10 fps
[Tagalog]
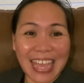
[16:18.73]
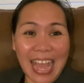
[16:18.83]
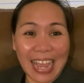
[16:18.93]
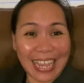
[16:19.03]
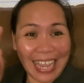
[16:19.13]

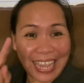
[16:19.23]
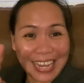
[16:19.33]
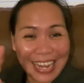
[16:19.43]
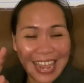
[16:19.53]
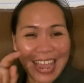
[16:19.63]
Again,
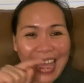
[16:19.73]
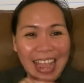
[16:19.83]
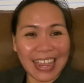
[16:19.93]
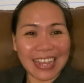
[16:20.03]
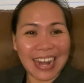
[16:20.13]

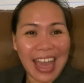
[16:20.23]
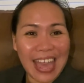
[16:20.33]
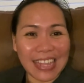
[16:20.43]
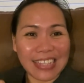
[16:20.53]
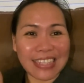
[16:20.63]

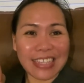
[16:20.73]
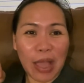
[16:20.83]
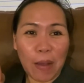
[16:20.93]
glance